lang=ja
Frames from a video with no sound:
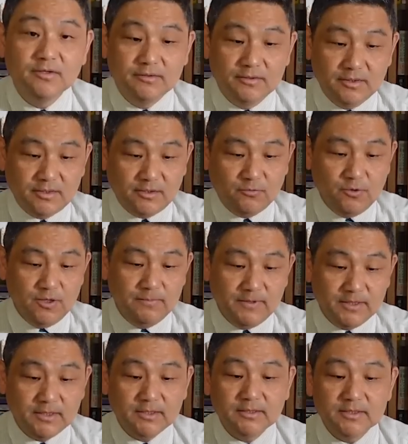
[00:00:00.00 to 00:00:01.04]
で例え
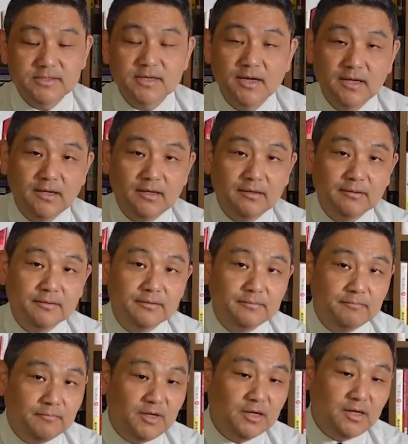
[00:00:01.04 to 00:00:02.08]
ばなんですが、
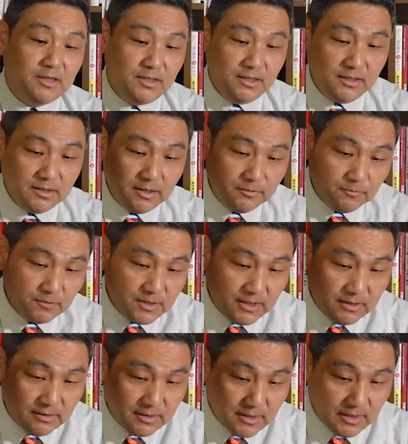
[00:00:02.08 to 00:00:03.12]
借り入れの
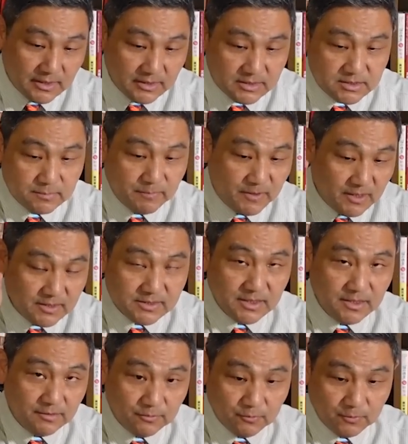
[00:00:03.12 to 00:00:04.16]
金利が
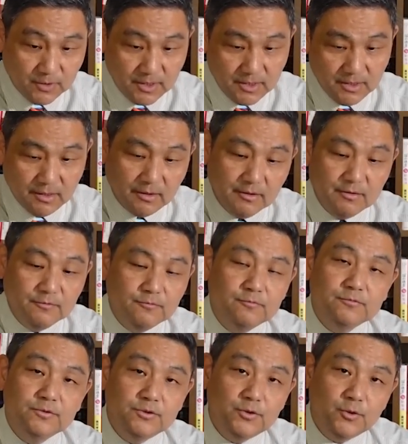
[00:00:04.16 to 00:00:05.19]
1% で
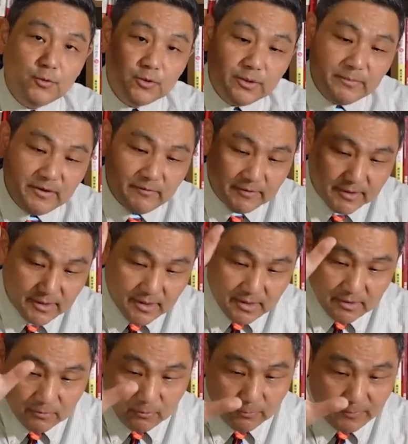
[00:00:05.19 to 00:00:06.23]
運用利回り
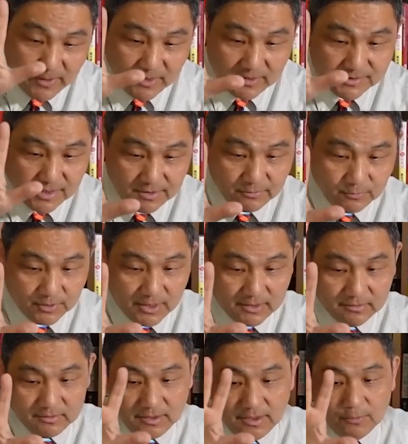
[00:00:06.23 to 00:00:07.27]
が 5%だっ
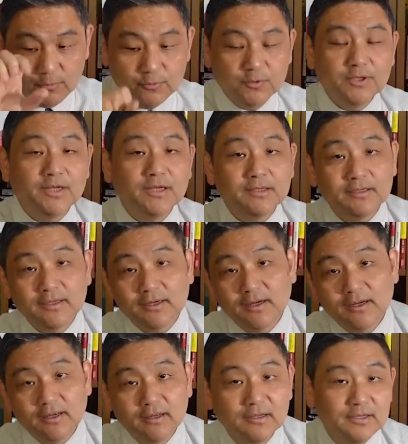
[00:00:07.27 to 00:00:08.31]
ていうことになった
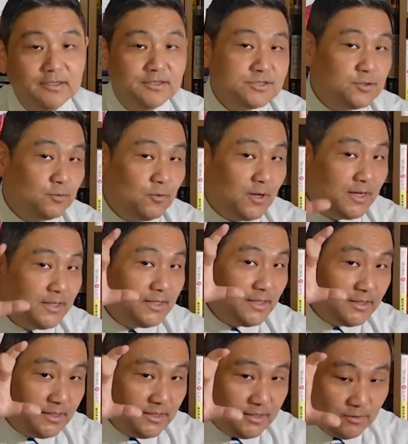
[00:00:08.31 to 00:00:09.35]
ら、その間
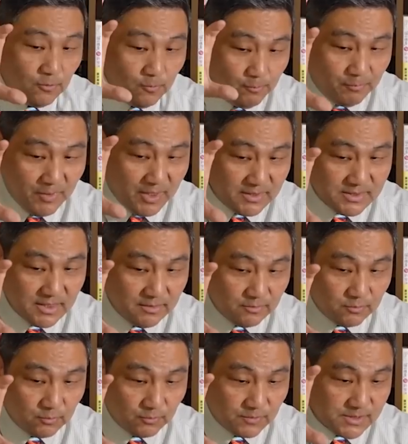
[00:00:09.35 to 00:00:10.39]
に
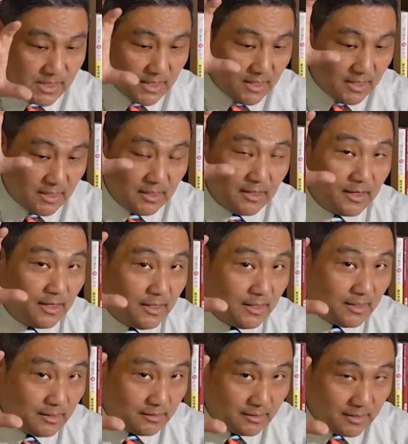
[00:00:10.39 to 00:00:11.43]
4% の差
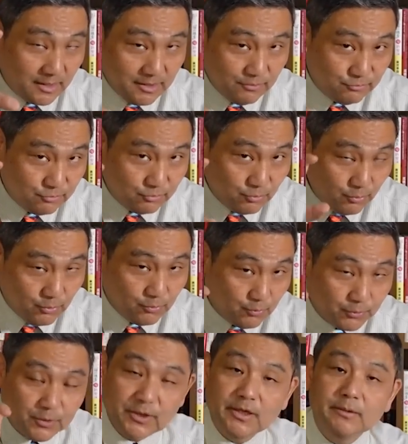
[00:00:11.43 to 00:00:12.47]
ができるという
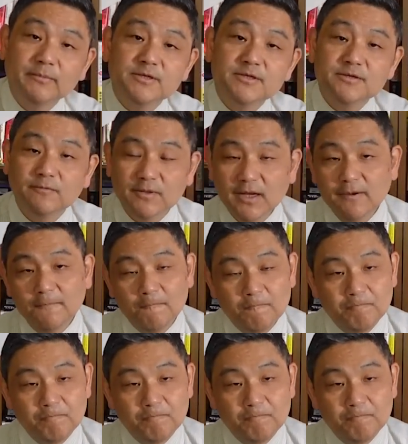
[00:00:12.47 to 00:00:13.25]
ことになりますよね。